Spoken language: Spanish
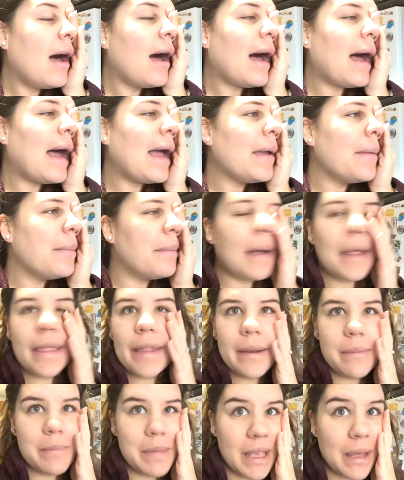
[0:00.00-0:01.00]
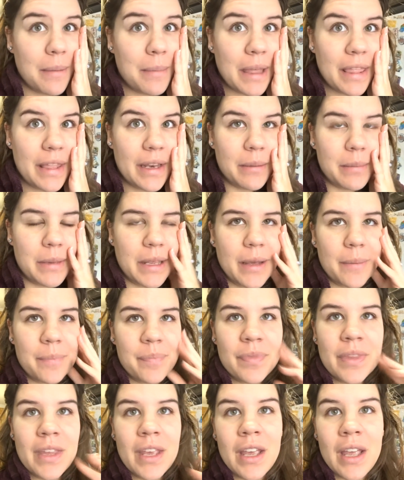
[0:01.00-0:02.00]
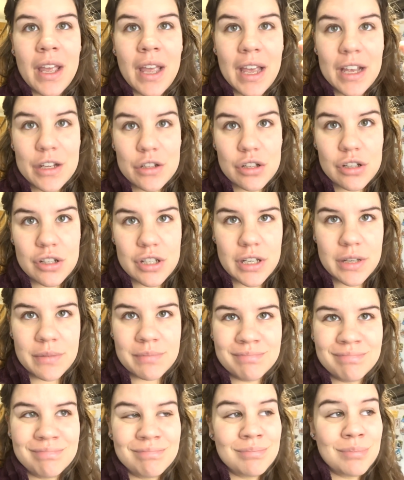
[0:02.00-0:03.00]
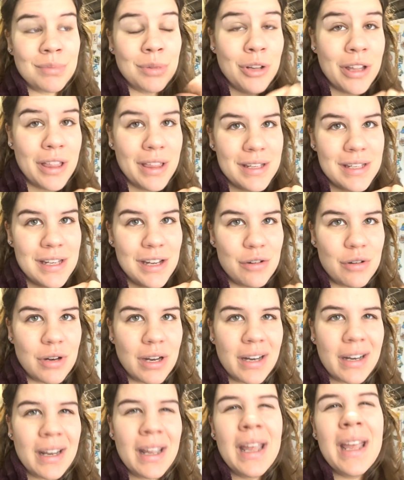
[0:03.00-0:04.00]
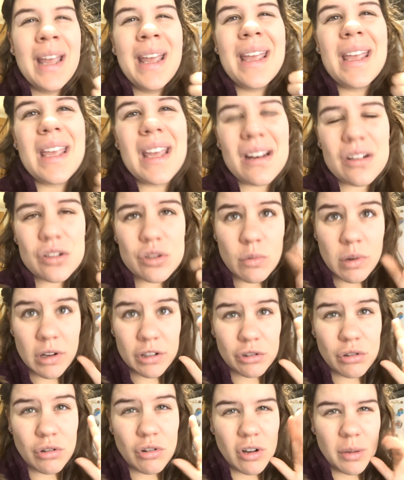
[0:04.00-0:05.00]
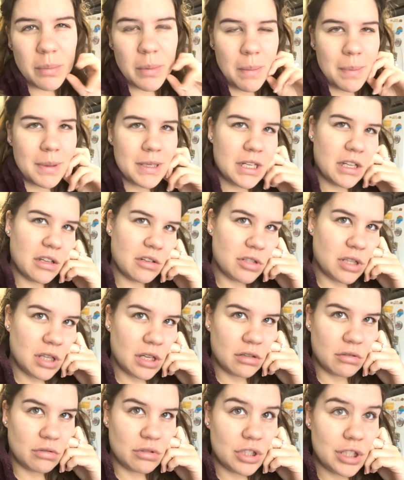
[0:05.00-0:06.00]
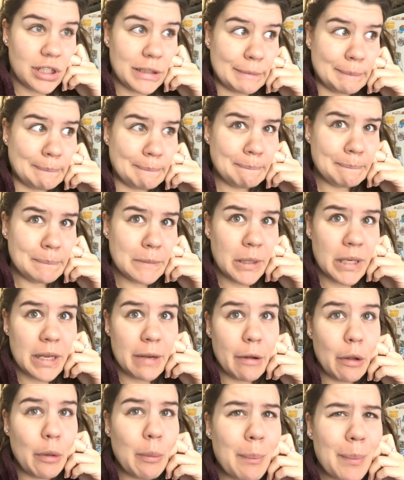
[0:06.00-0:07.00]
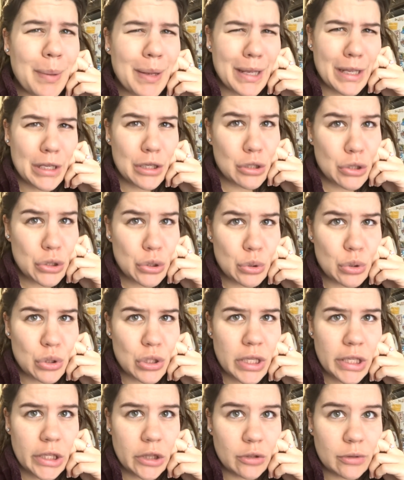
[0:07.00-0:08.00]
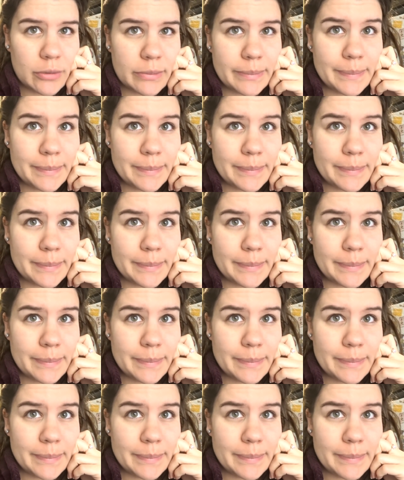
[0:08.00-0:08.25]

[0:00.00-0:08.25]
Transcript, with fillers: Ay, madre mía, madre mía. Eso sí, voy a desayunar y ahora os cuento lo que me ha pasado esta noche. Me lleva un pequeño sustito.